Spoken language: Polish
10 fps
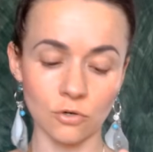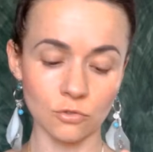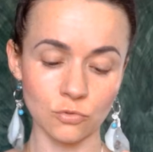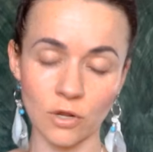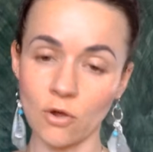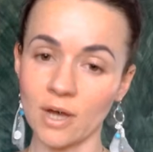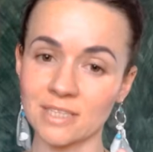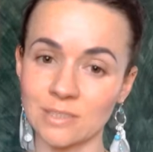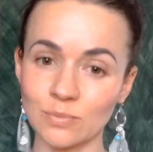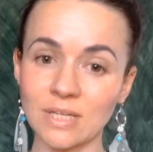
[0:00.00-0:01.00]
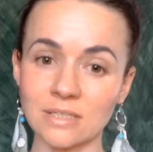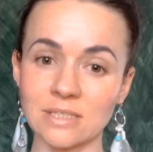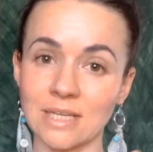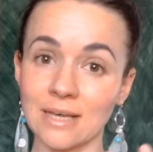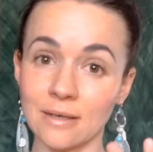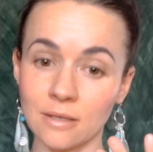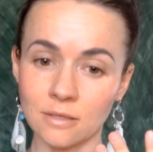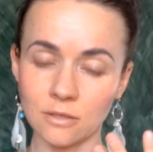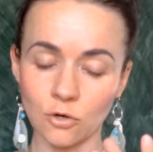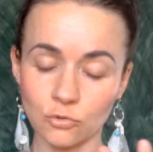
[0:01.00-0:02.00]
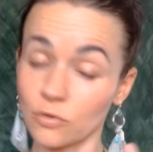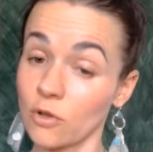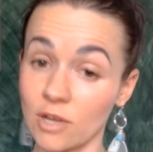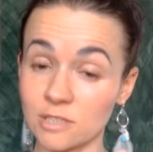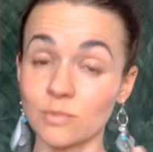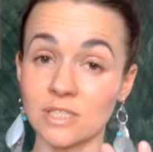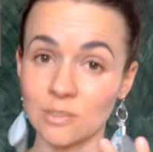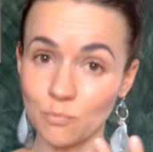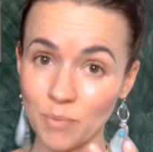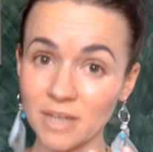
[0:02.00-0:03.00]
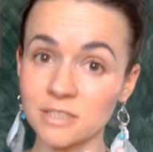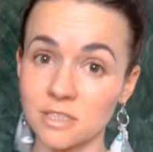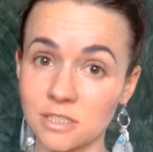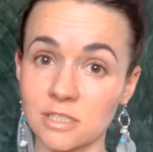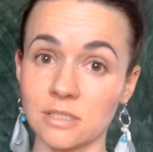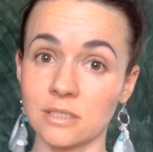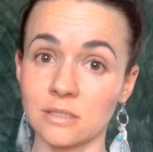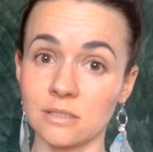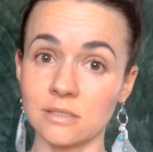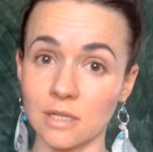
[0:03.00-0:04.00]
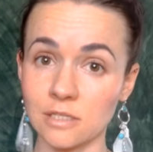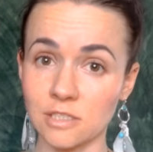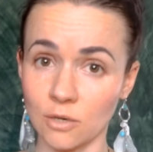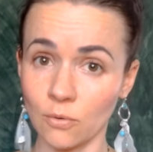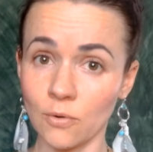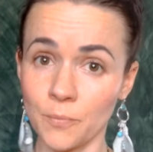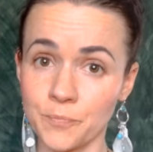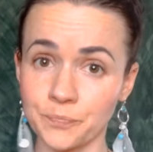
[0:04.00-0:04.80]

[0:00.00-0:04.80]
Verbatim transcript: którego akceptację, o którego akceptację bardziej ci zależało,